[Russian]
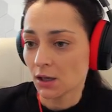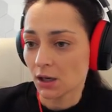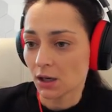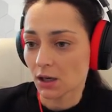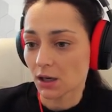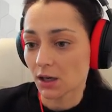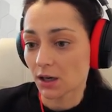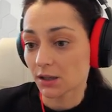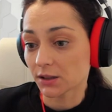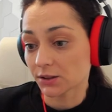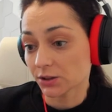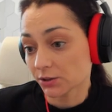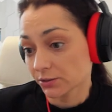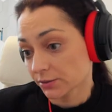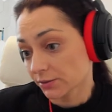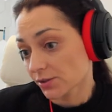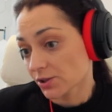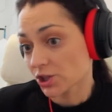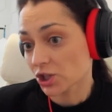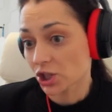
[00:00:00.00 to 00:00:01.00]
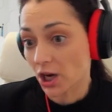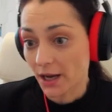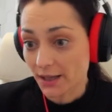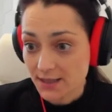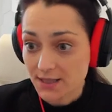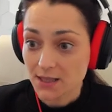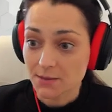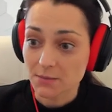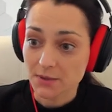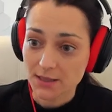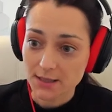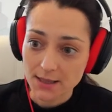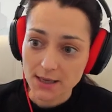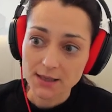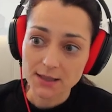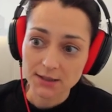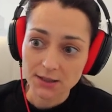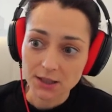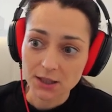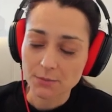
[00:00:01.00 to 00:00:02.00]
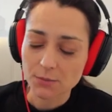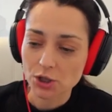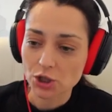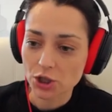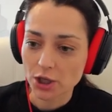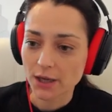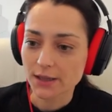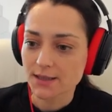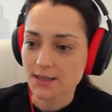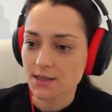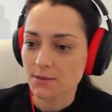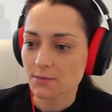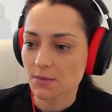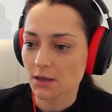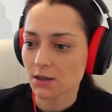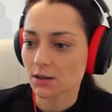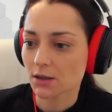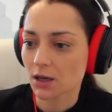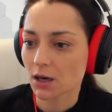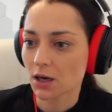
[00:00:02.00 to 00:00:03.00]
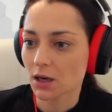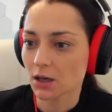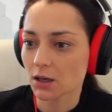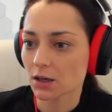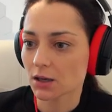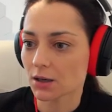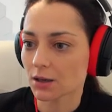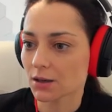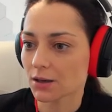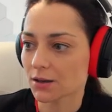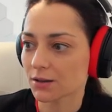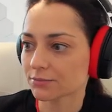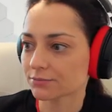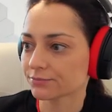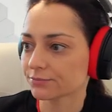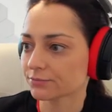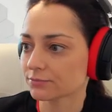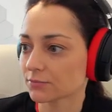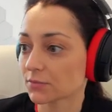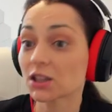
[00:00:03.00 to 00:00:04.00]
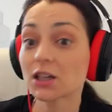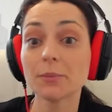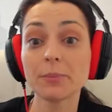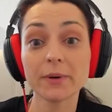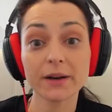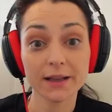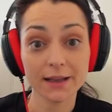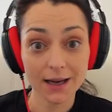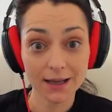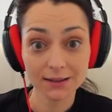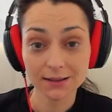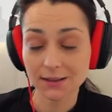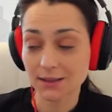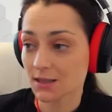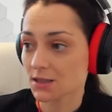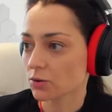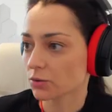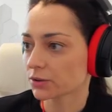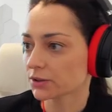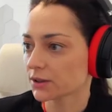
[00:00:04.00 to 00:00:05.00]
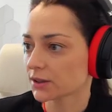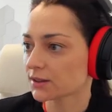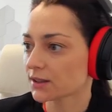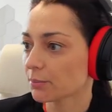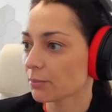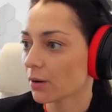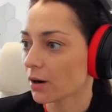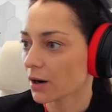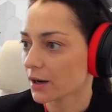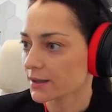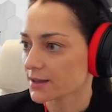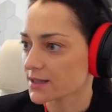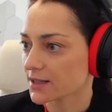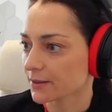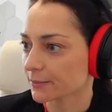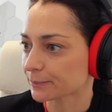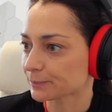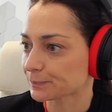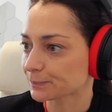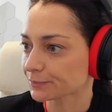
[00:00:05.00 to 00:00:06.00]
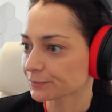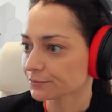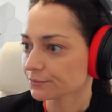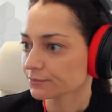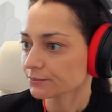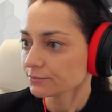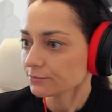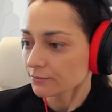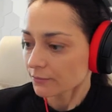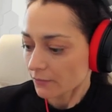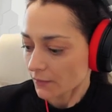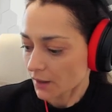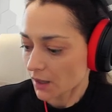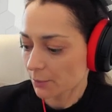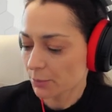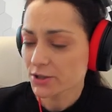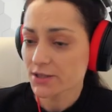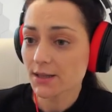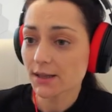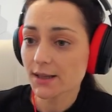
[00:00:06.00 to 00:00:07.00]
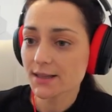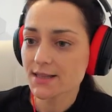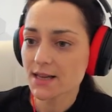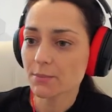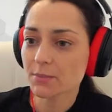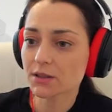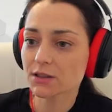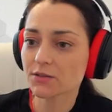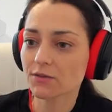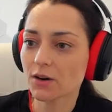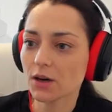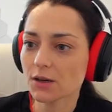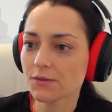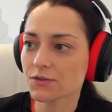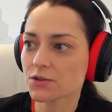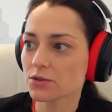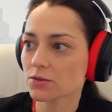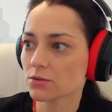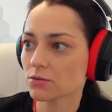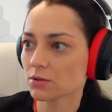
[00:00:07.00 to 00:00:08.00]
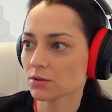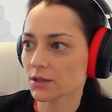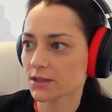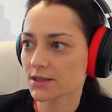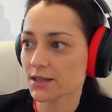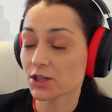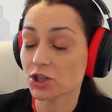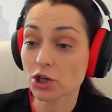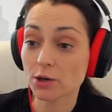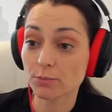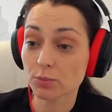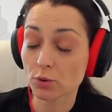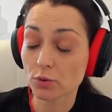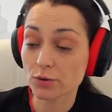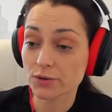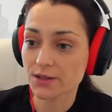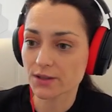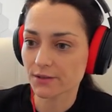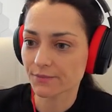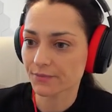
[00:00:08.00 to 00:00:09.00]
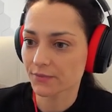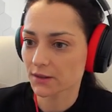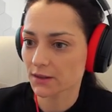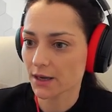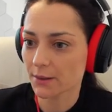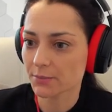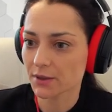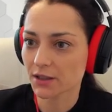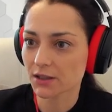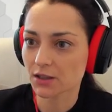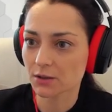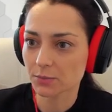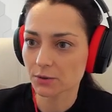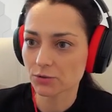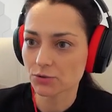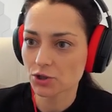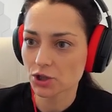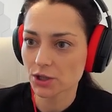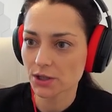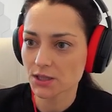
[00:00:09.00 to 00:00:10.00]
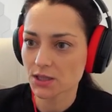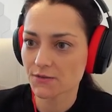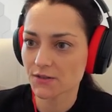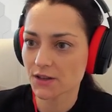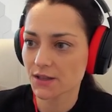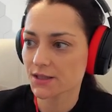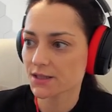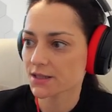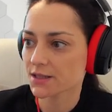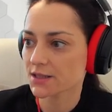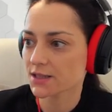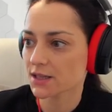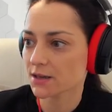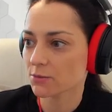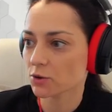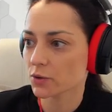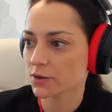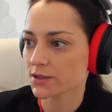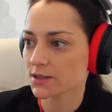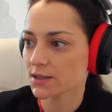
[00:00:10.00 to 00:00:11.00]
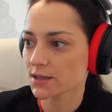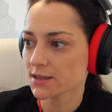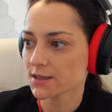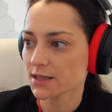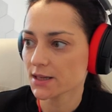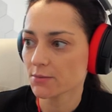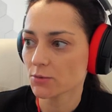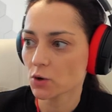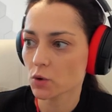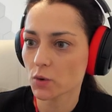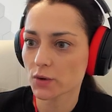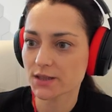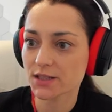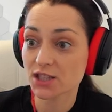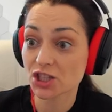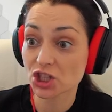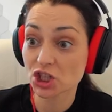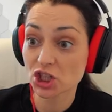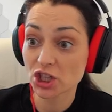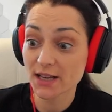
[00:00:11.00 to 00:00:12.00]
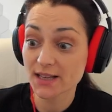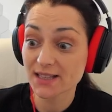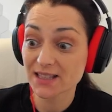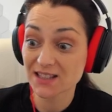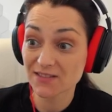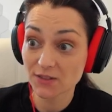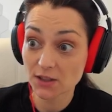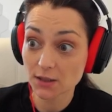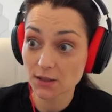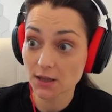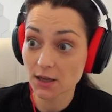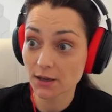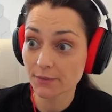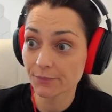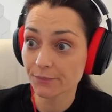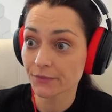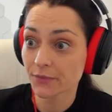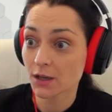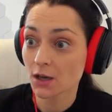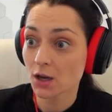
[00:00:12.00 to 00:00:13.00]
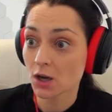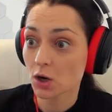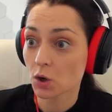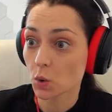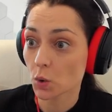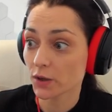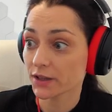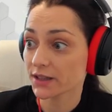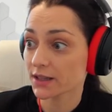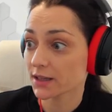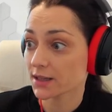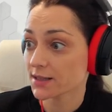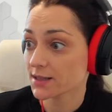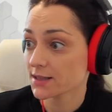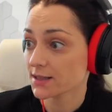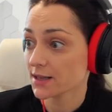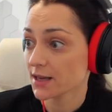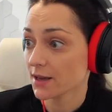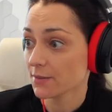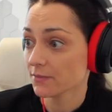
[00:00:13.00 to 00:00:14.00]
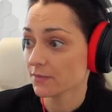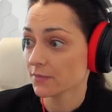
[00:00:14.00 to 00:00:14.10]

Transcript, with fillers: а, ну, с шансами, с некоторыми шансами на а, благоприятный исход этой партии. А после ладья b2 все достаточно просто. Для белых получилось ферзь c7, конь c7, конь c6, вилка, конь e7,